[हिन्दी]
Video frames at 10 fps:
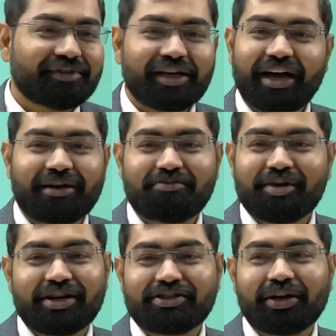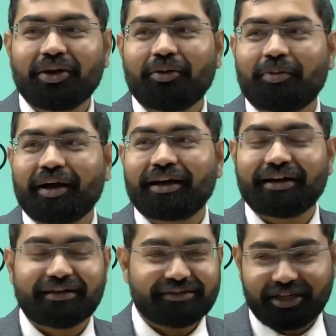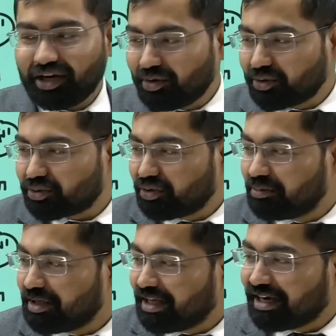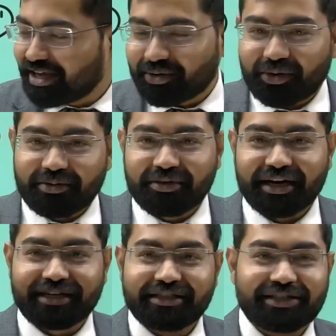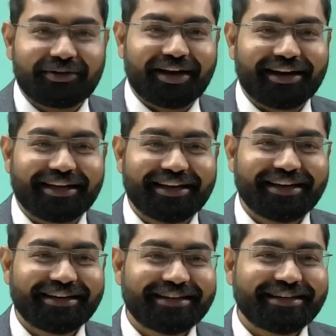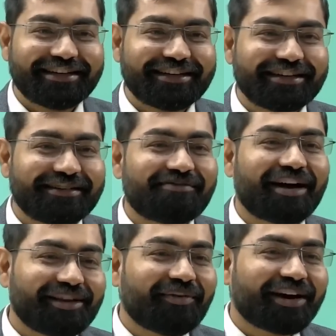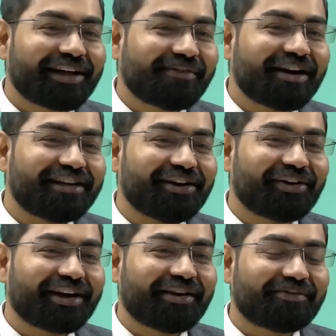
यार मेरे से नहीं हो पाएगा ये लोग तो सुन भी नहीं रहे कोई मेरे नीचे वाले माता पकड़ के बैठ जाओगे